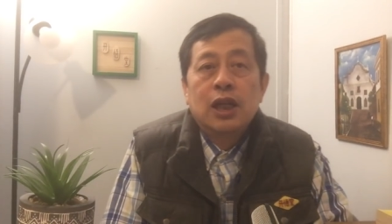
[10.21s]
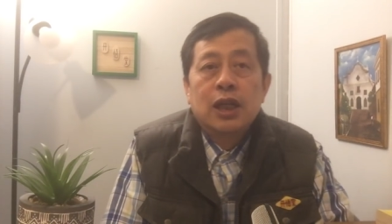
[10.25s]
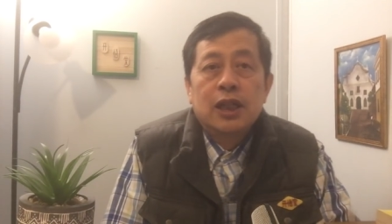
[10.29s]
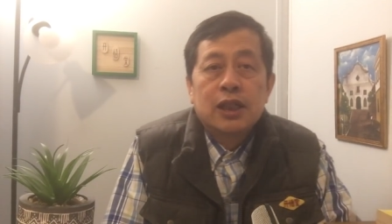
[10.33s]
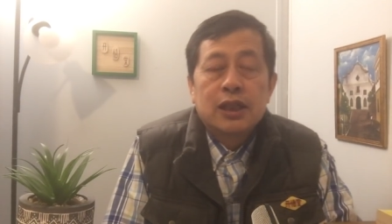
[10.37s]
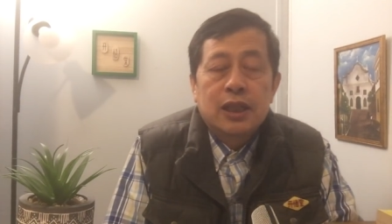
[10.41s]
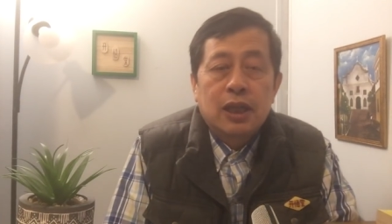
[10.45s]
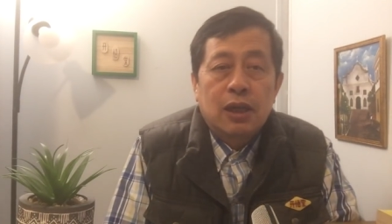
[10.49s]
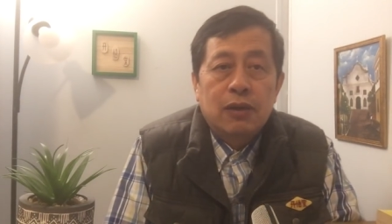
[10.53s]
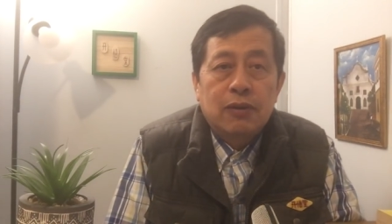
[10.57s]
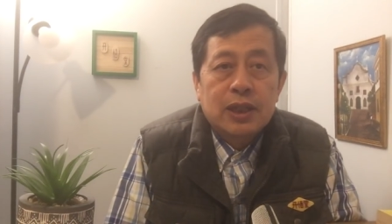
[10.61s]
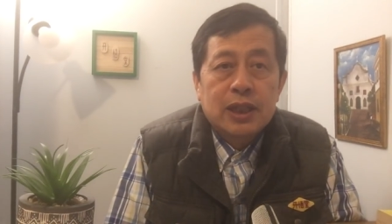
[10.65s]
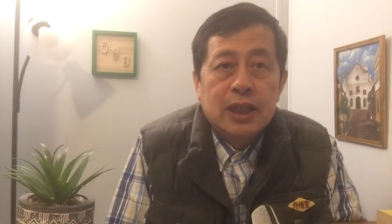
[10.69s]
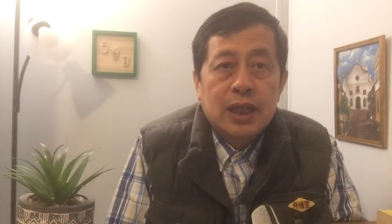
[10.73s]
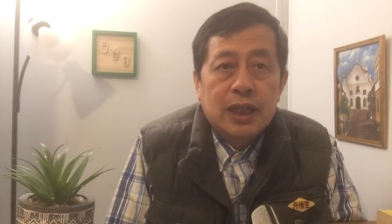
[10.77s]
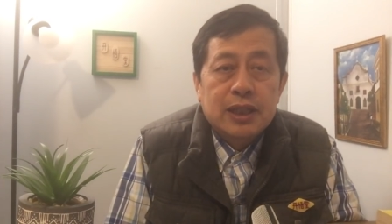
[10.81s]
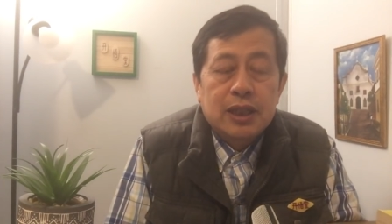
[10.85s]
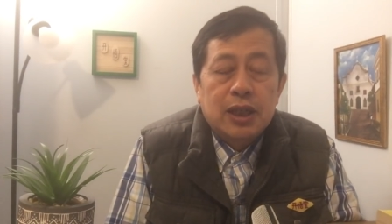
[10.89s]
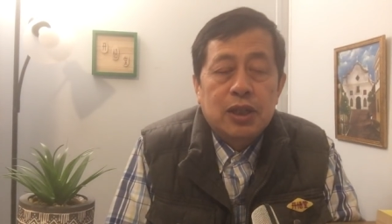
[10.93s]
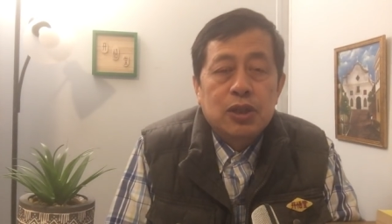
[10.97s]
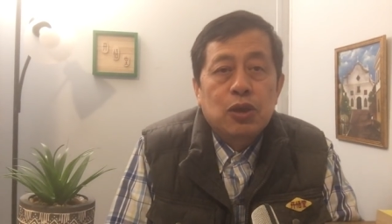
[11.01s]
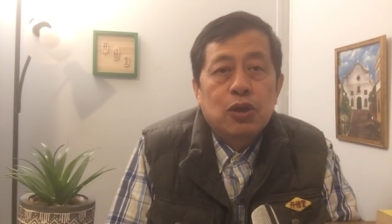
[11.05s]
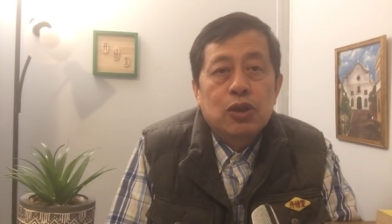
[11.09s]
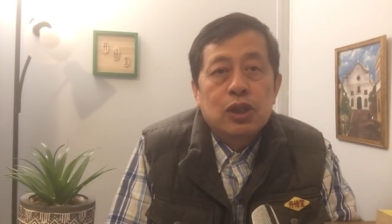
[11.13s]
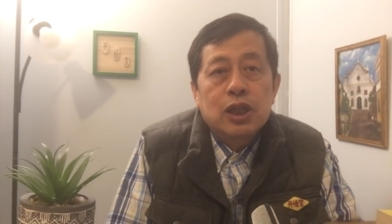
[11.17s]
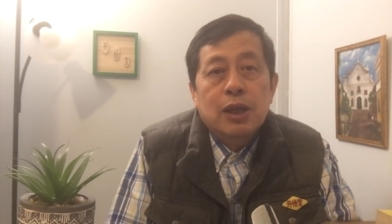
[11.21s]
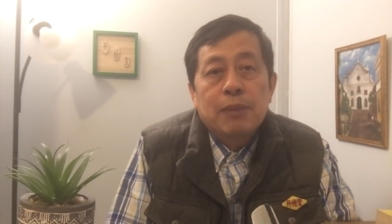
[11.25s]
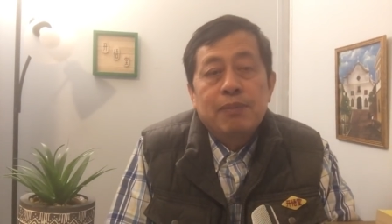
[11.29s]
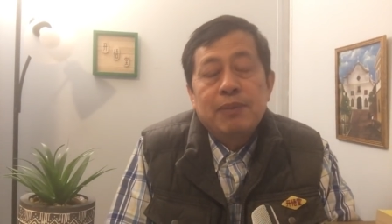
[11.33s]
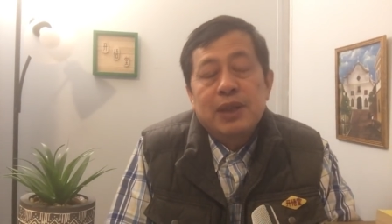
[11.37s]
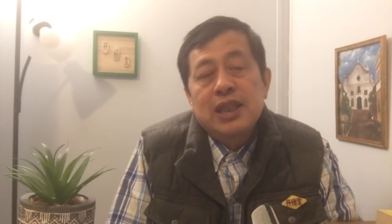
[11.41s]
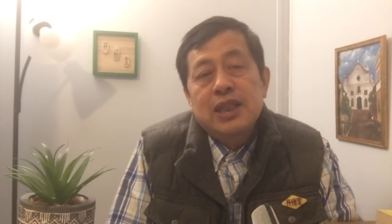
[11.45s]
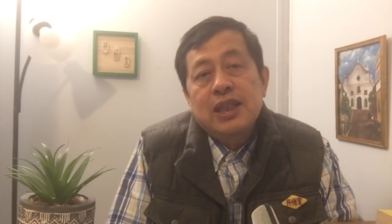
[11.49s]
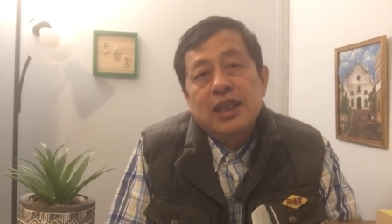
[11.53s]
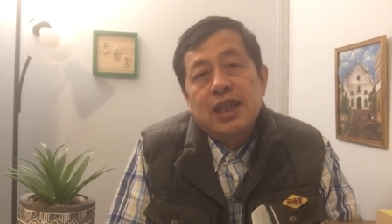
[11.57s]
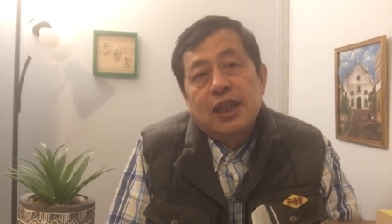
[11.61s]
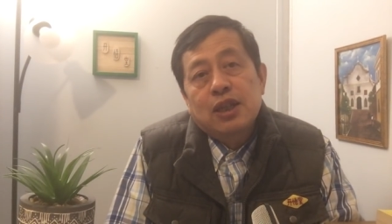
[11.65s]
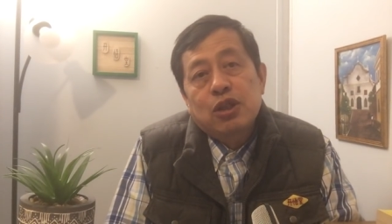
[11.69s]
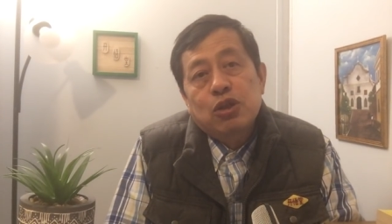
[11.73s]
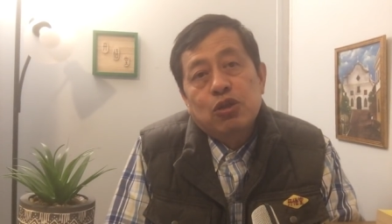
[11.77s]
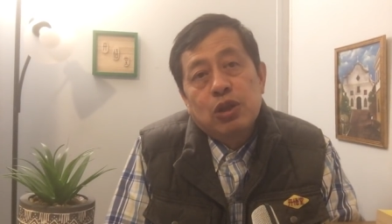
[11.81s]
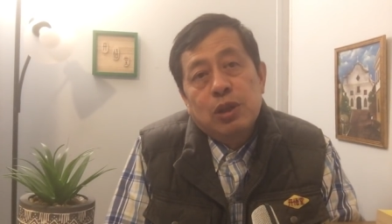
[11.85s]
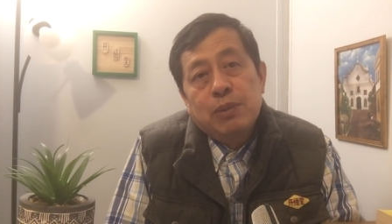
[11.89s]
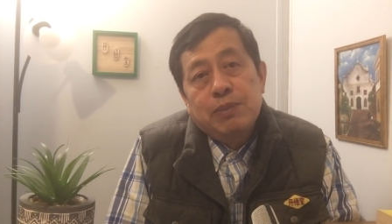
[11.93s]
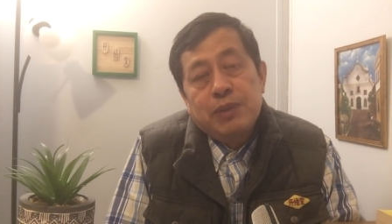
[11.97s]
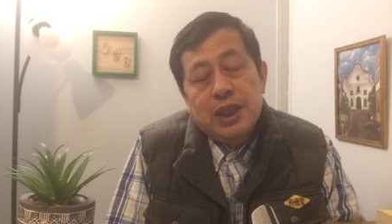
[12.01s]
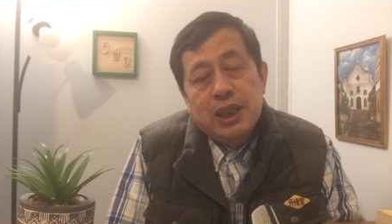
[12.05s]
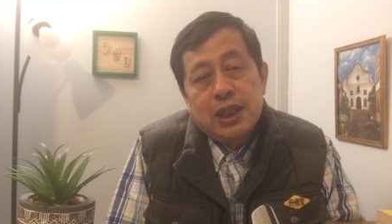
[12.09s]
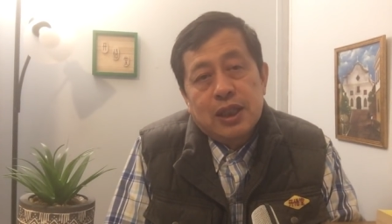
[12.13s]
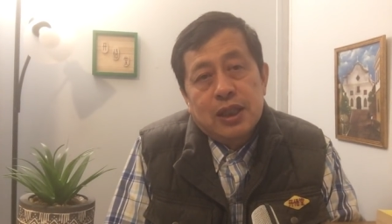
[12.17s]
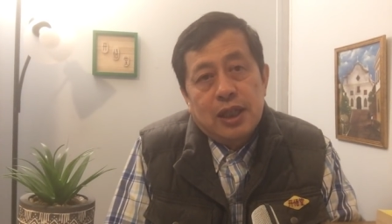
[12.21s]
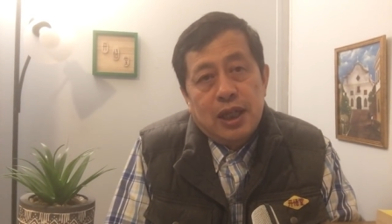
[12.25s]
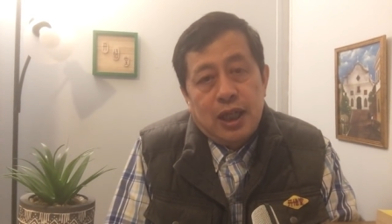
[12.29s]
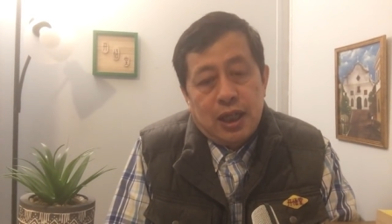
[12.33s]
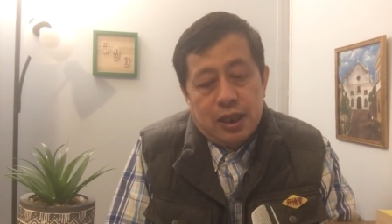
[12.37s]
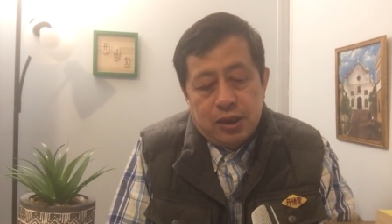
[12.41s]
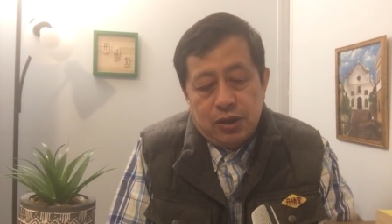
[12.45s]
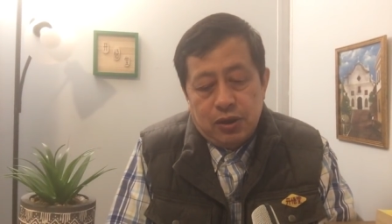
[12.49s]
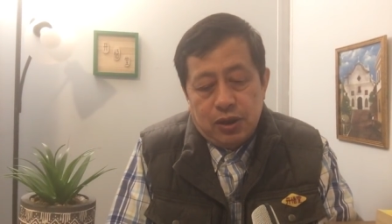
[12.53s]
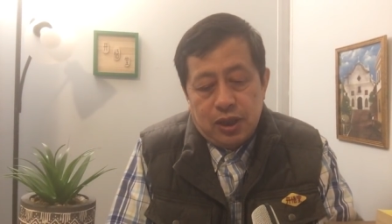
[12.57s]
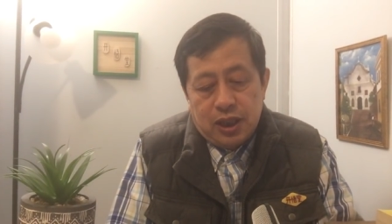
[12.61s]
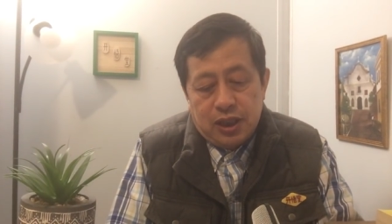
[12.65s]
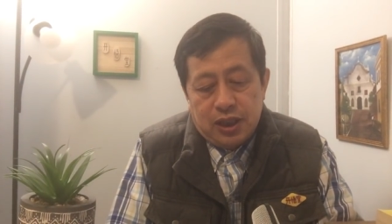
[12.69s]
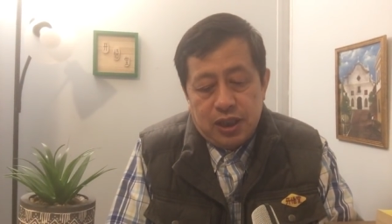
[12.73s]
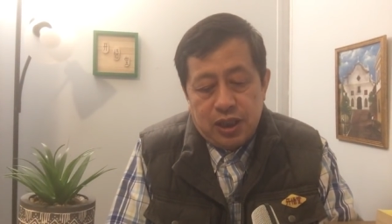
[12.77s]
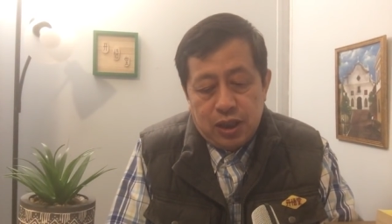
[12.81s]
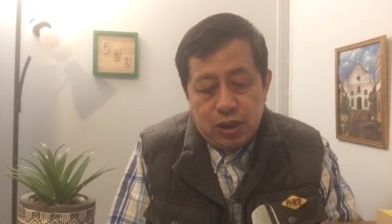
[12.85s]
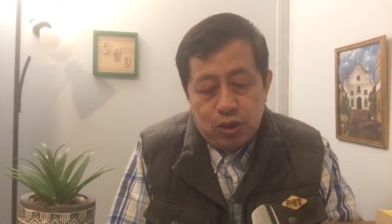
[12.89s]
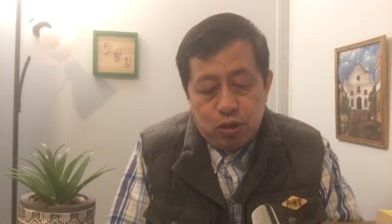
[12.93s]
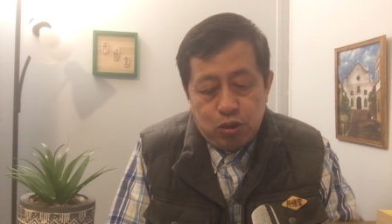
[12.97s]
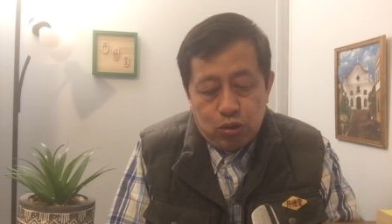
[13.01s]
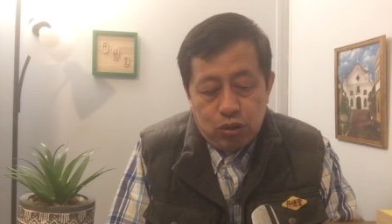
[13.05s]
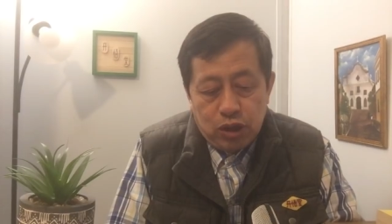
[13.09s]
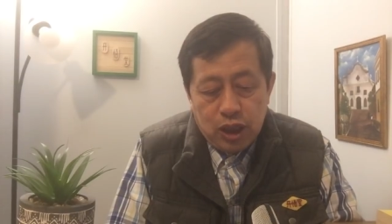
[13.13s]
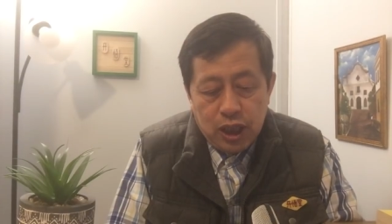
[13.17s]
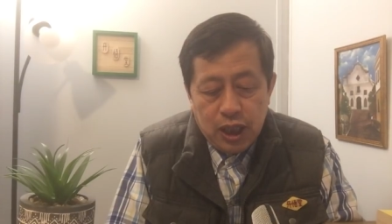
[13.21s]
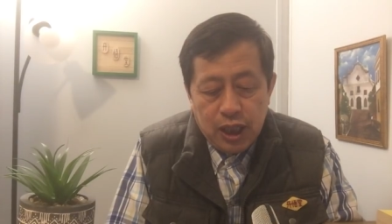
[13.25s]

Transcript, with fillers: 这样的话大家有一个明显的对比性就很清楚。